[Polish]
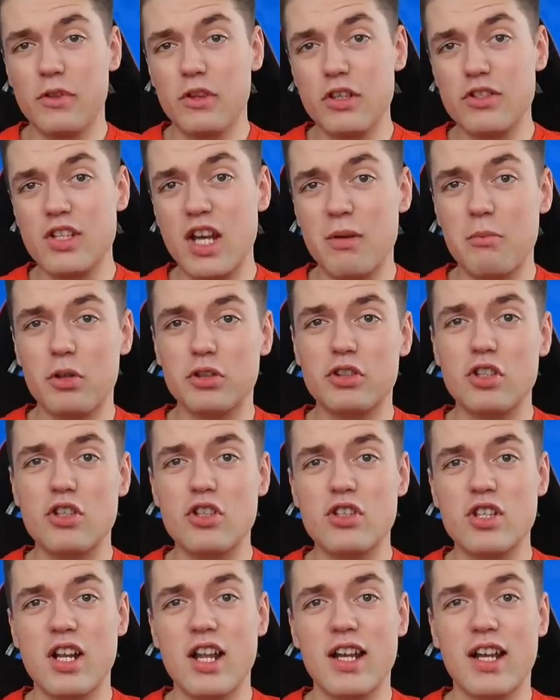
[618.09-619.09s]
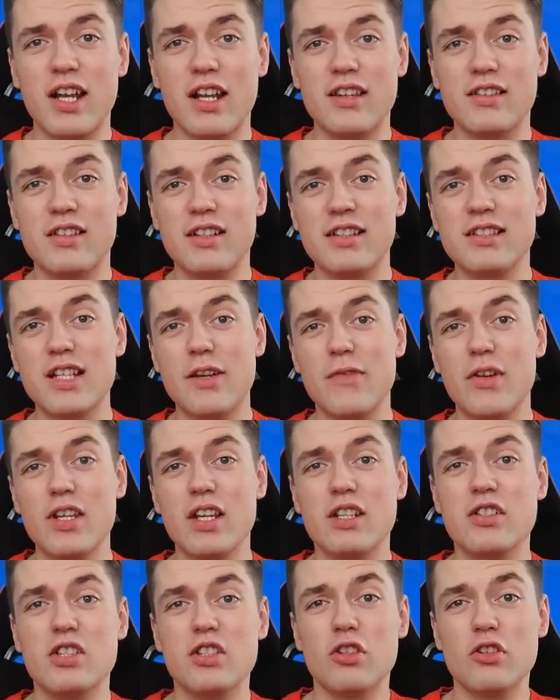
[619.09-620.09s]
To samo tyczy się legendy i
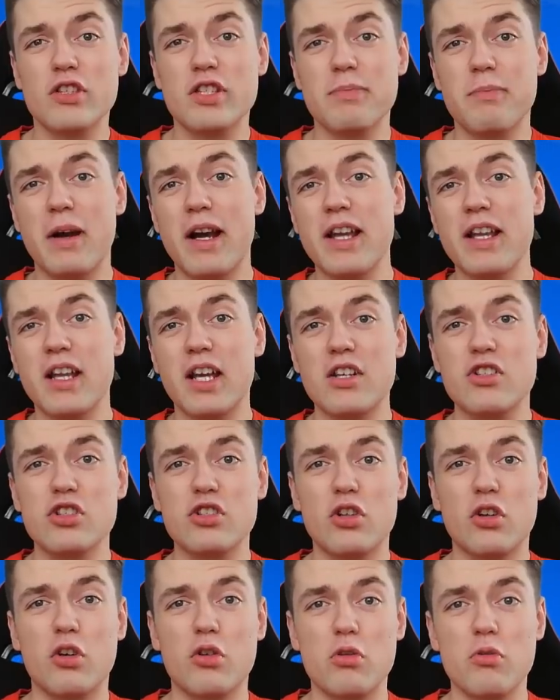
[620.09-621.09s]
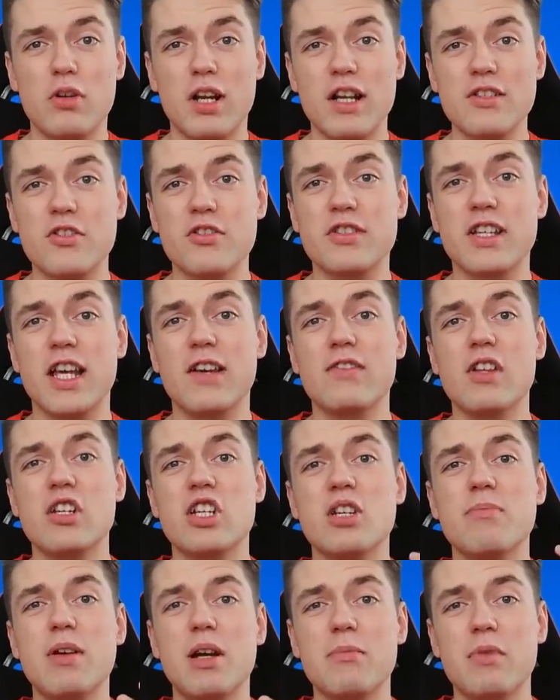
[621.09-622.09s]
trafienie czy to spajka, czy to kruka zostaje w
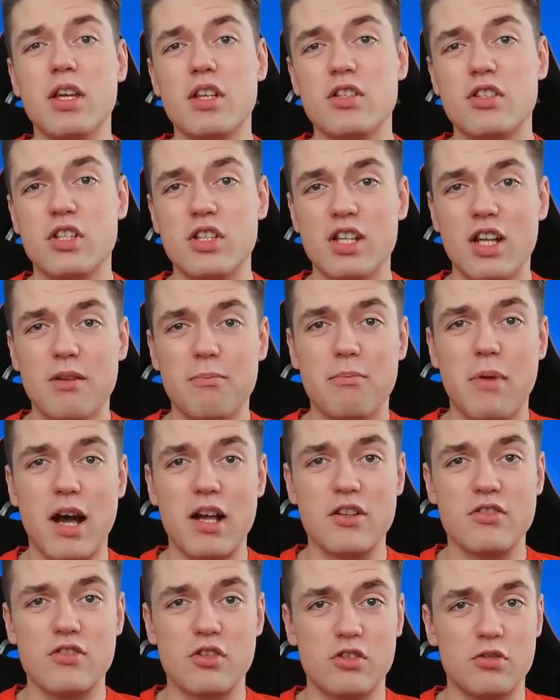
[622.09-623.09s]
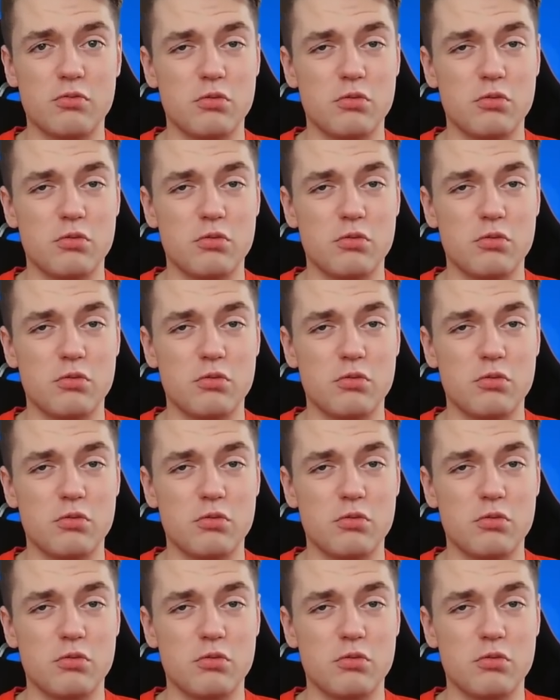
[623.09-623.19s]
naszej pamięci na bardzo